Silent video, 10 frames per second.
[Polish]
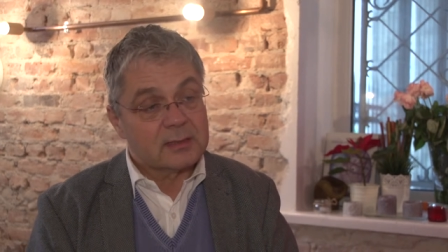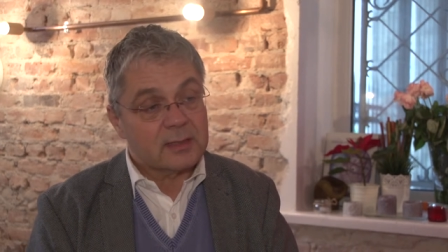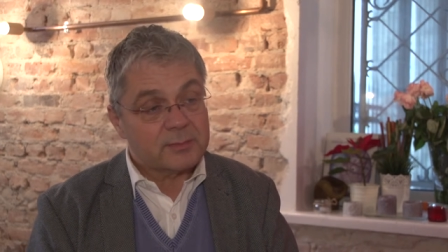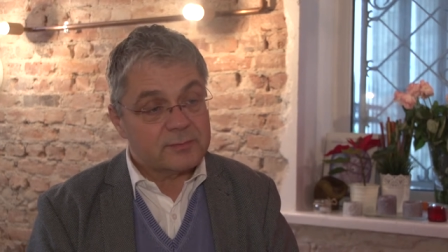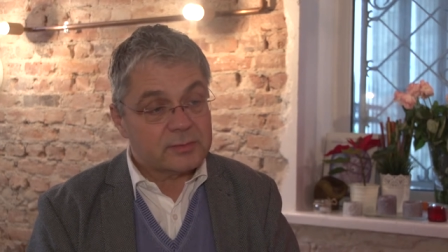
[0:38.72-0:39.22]

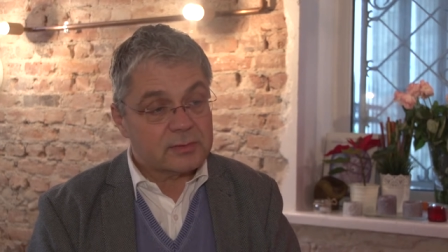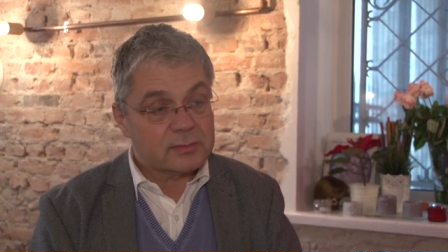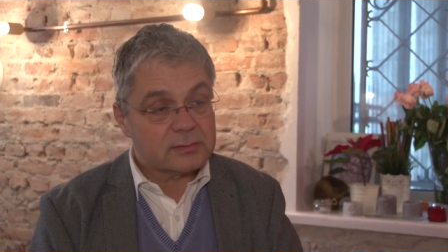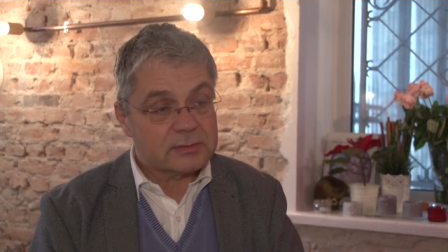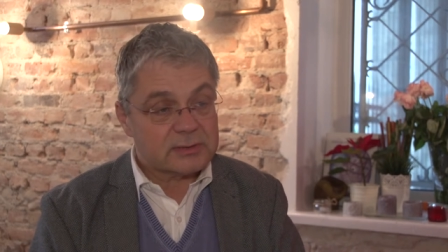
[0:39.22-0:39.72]
Na
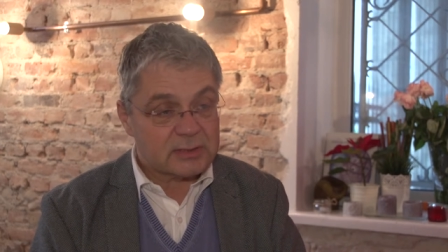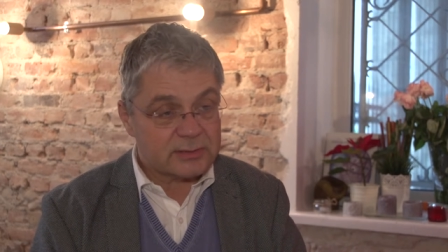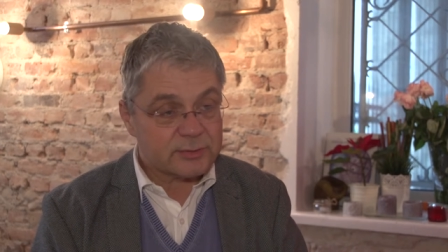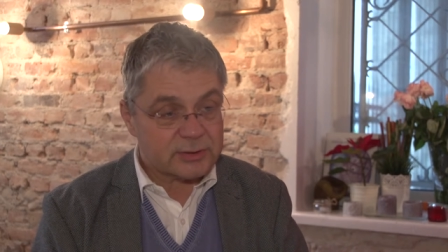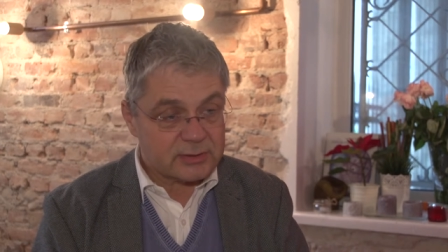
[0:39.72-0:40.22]
pewno z
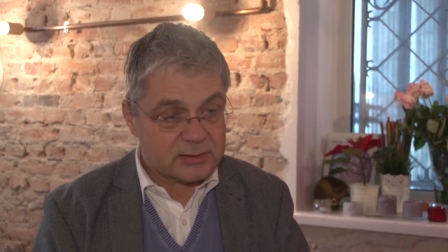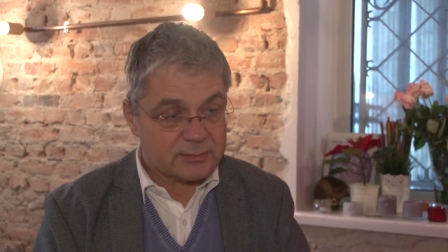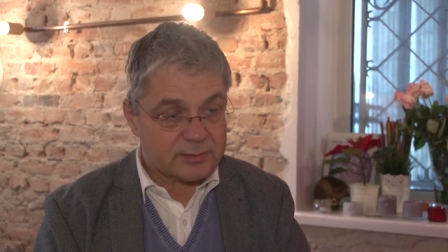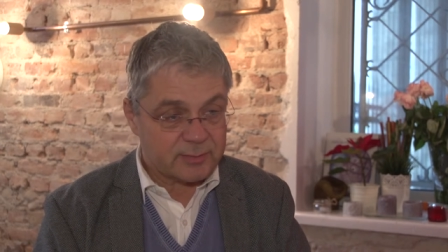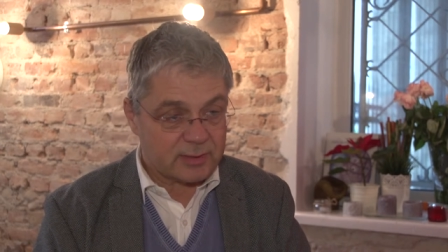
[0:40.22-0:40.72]
takim
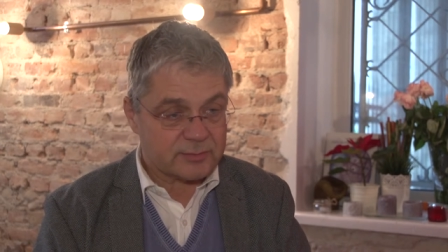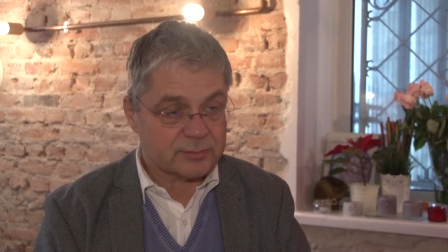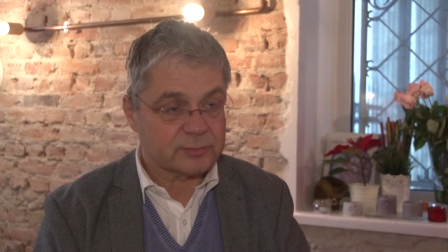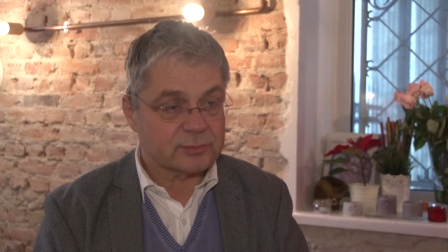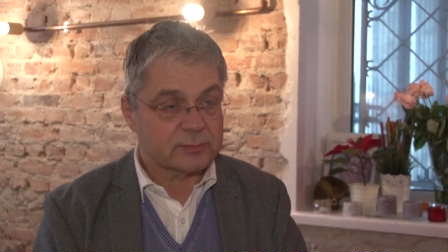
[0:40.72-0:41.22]
czynnikiem
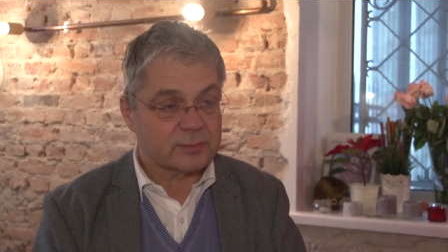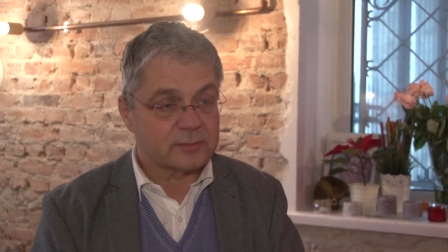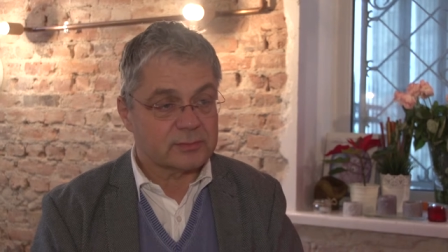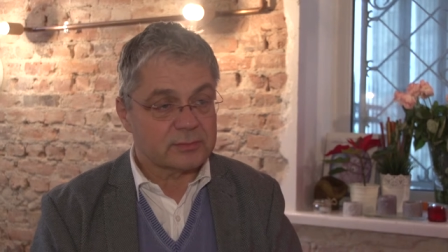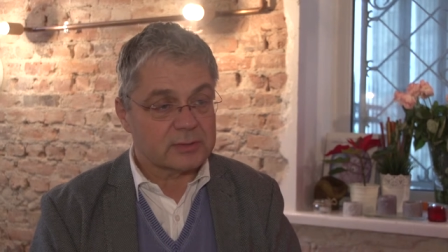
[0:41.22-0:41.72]
sprawczym, który
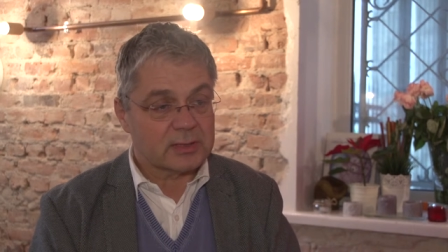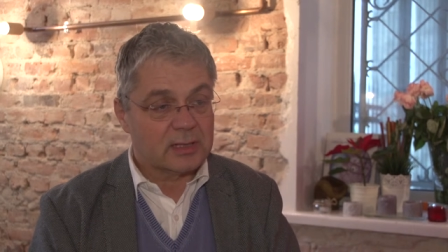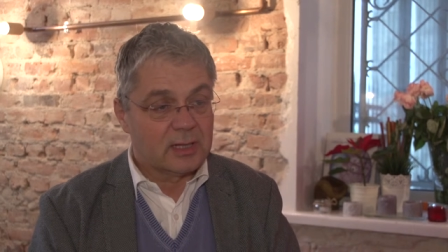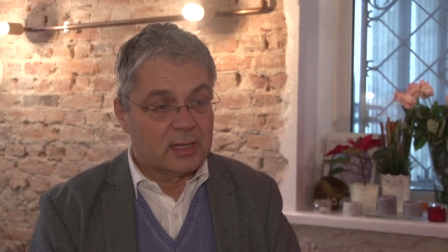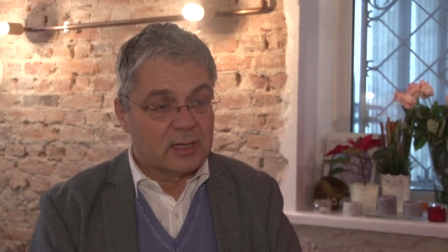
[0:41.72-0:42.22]
powoduje,